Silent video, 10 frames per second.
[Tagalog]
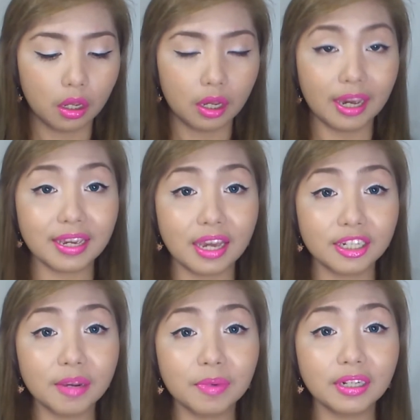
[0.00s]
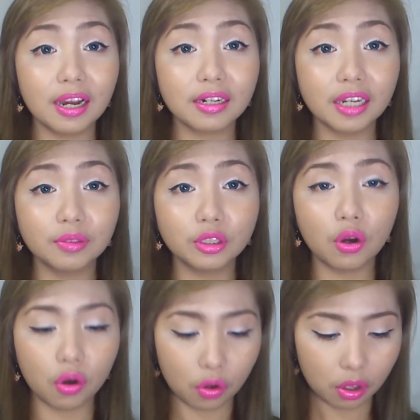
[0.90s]
Kaya syempre nakagraduate
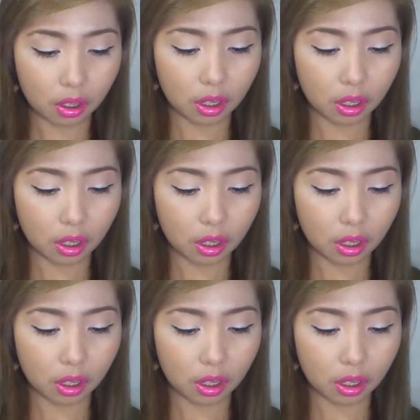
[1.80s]
ako